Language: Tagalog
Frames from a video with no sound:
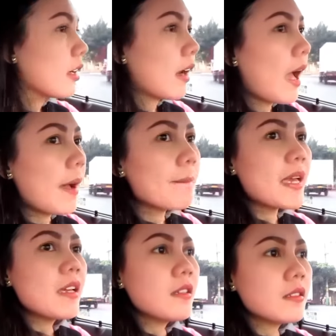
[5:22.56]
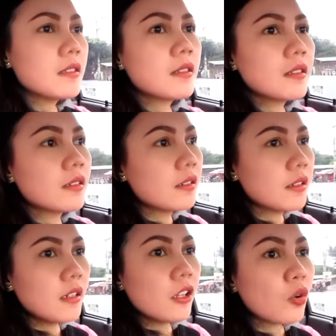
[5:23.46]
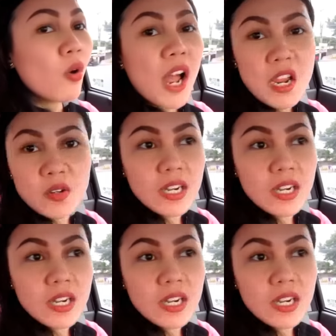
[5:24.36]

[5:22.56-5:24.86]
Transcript: Grabe. Kung ayaw